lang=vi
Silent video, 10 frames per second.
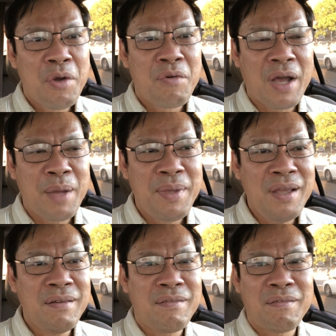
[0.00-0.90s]
phải biết
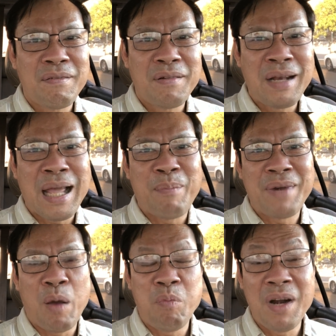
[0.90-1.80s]
làm
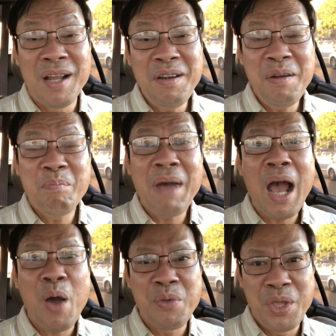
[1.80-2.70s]
động đến
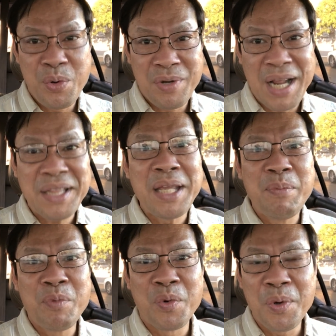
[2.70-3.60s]
bao nhiêu trái
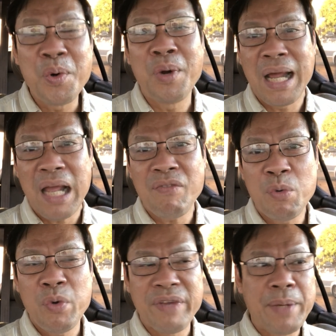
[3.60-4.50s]
tim của cô gái
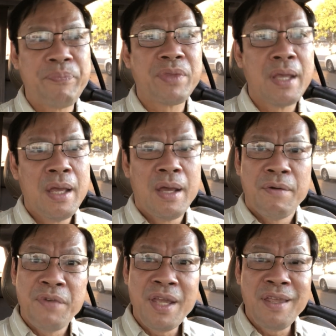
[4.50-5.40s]
không quý vị
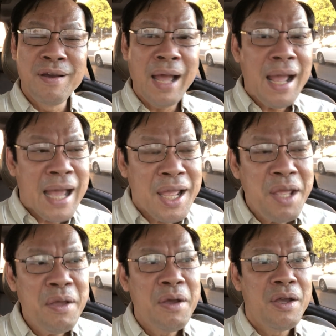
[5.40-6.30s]
vì vừa hát
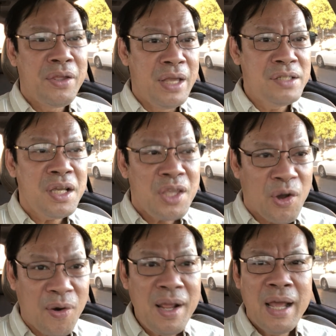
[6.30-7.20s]
hay diễn xuất
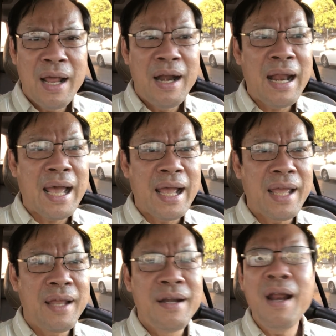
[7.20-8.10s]
giỏi
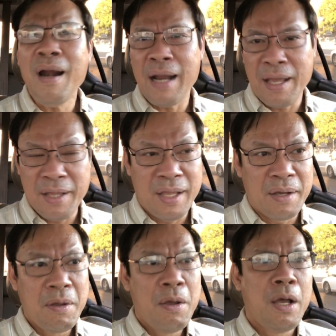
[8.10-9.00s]
lại rất là hiền
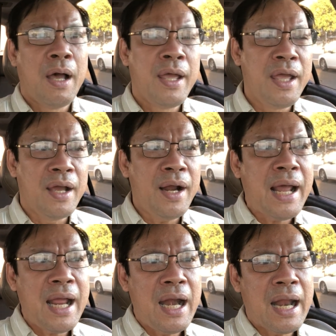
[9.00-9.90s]
hiền ở
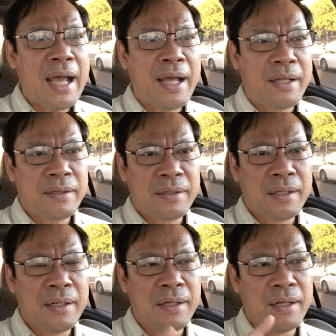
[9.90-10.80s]
đây là
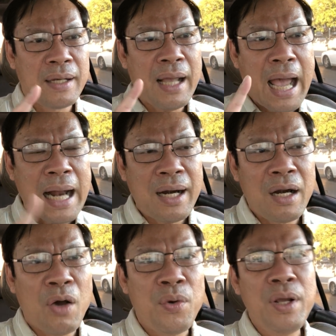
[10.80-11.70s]
từ cái
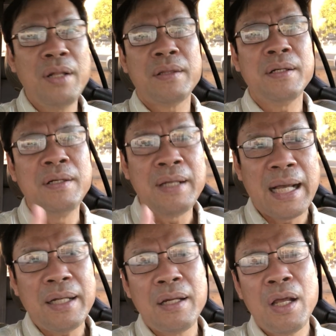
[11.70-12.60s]
ăn nói tư
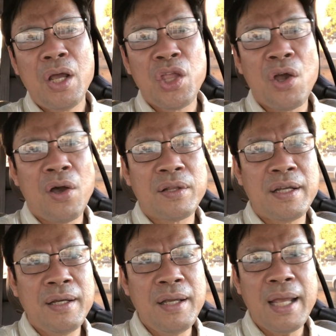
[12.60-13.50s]
cách cho
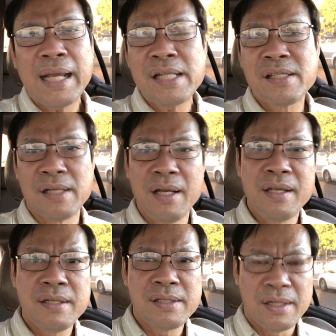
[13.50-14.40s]
tới cái cách xử
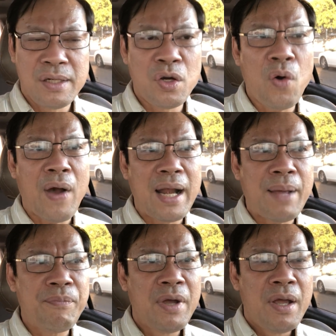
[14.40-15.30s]
sự của hoài
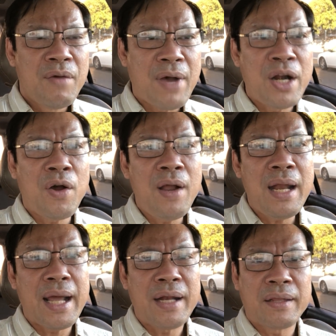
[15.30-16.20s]
lâm phải nói
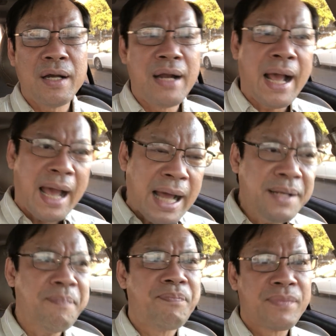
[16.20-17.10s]
là từ đàn
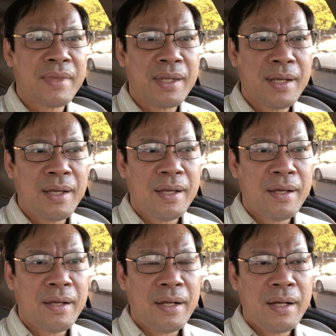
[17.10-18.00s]
anh
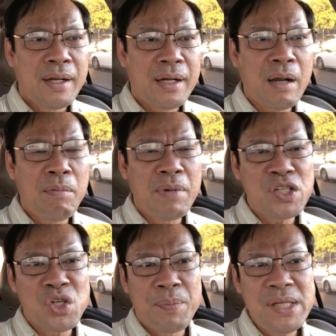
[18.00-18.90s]
trong cái
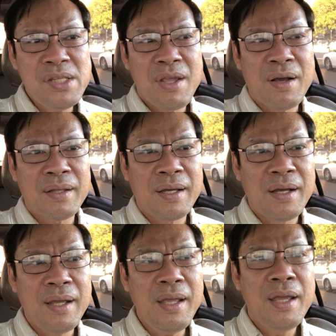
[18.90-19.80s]
showbiz cho
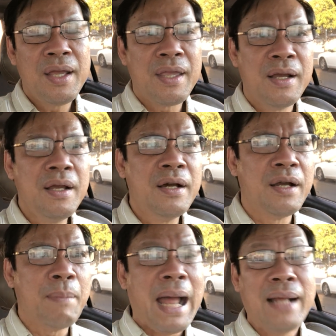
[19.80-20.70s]
tới những
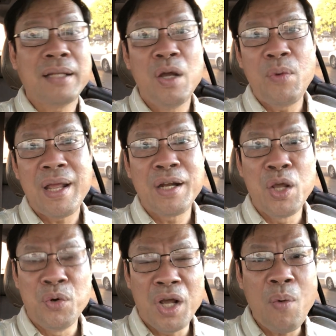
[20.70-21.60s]
người bạn thân quen
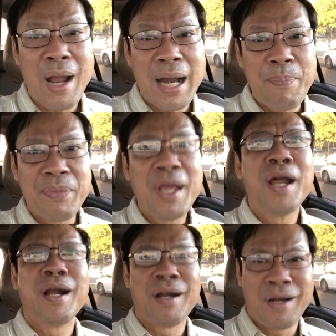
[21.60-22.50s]
đều nói Hoài Lâm
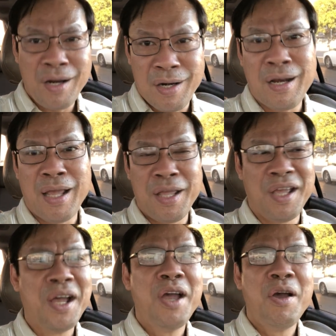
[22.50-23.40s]
rất là hiền